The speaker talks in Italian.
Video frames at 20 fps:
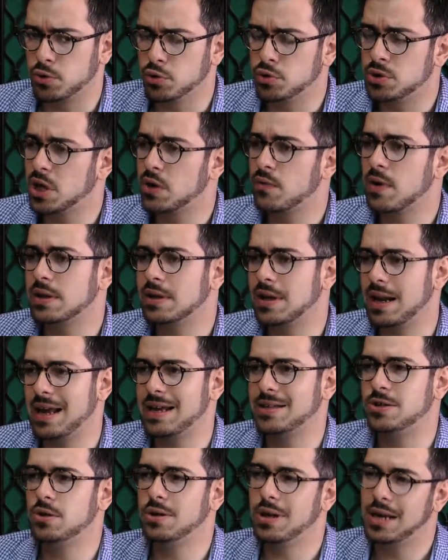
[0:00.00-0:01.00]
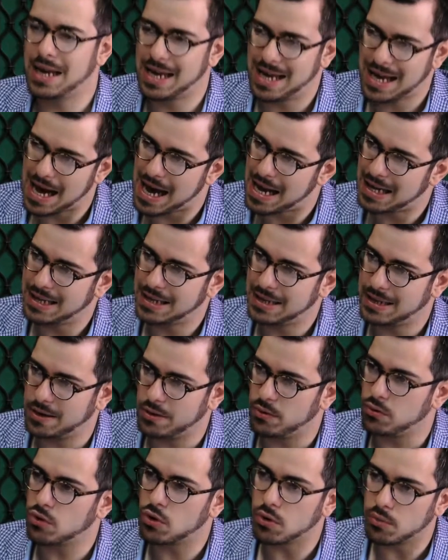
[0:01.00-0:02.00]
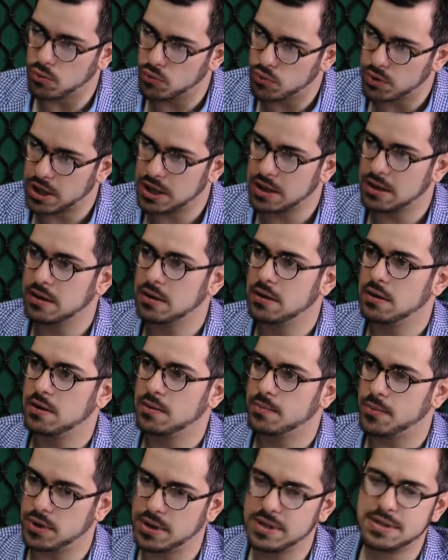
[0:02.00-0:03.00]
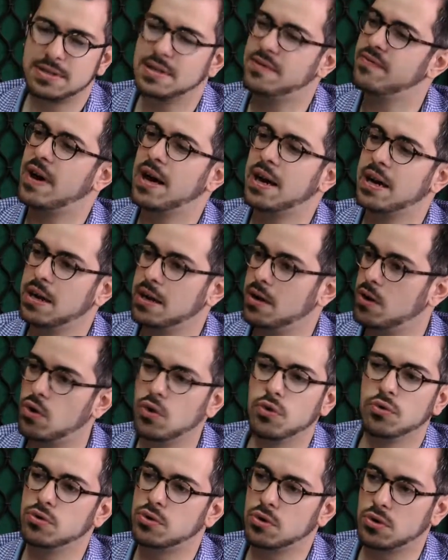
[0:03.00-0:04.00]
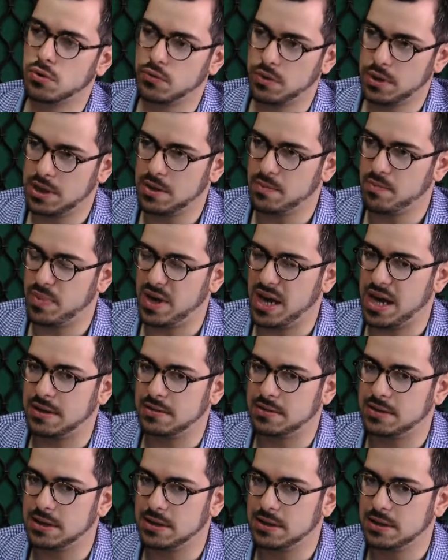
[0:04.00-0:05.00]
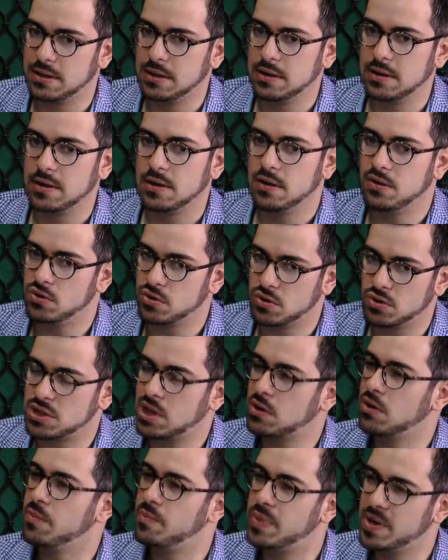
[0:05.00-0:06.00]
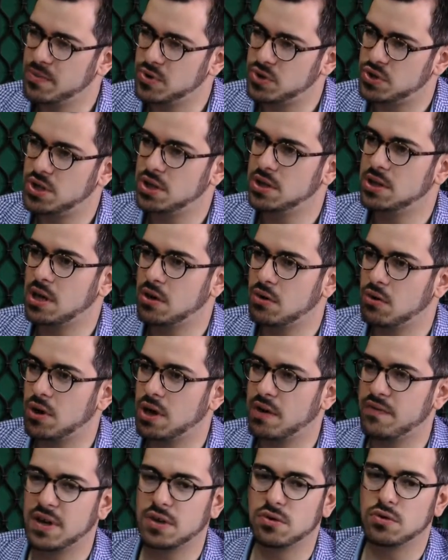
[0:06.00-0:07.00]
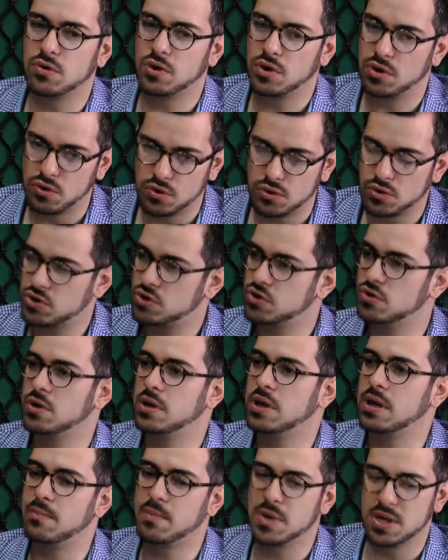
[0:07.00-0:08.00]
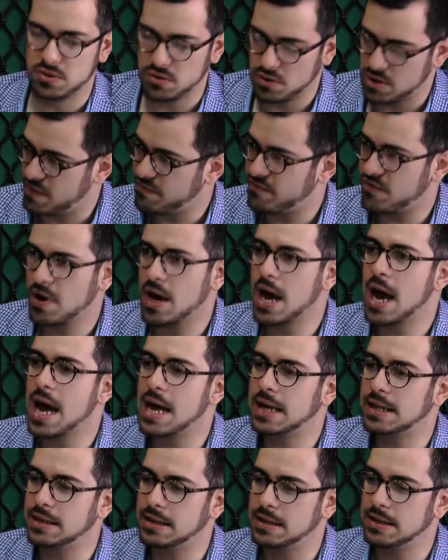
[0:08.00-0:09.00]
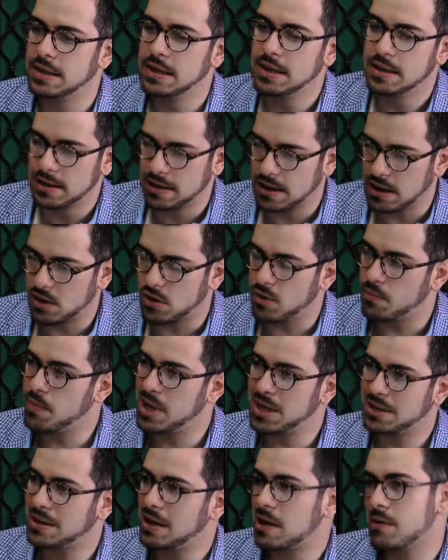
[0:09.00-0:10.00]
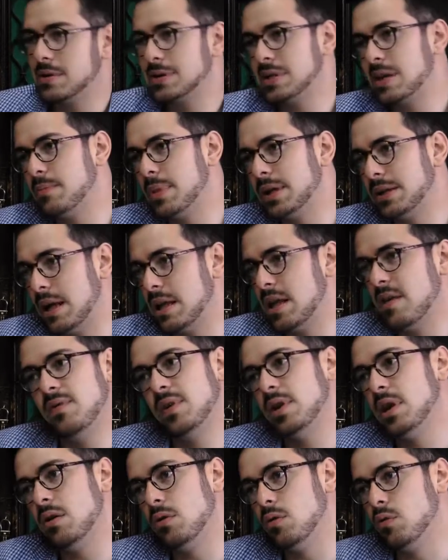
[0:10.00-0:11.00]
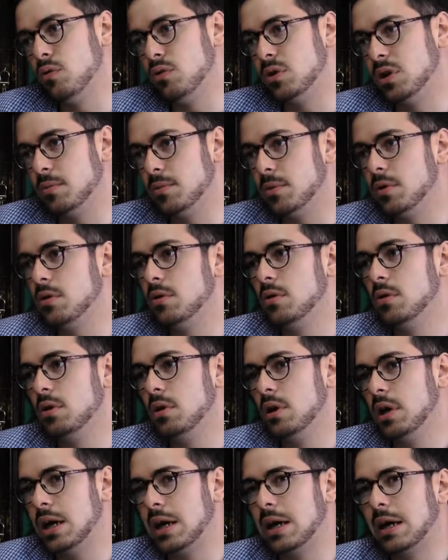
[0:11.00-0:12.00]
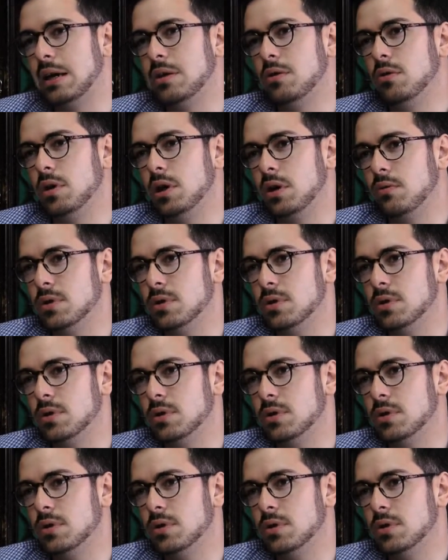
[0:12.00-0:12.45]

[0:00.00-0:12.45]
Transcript: tutte quante le azioni legali che un comune potesse fare contro quegli impianti. Io sono stato il primo sindaco che ha fatto ricorso, che ha messo gli avvocati, che combatterà questa battaglia fino all'ultimo e credo che